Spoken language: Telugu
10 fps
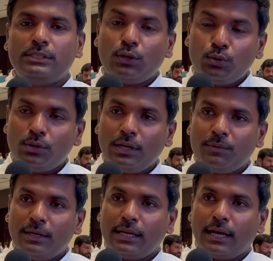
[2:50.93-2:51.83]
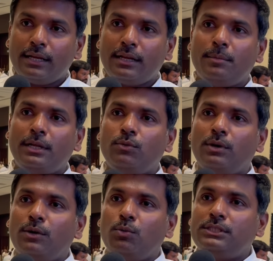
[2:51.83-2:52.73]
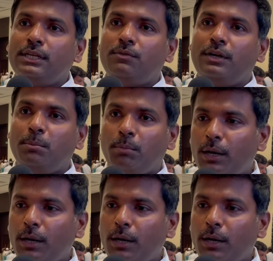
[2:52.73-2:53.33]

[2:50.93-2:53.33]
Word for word: జరుగుతున్నటువంటి కార్యక్రమాల ద్వారా వచ్చేటువంటి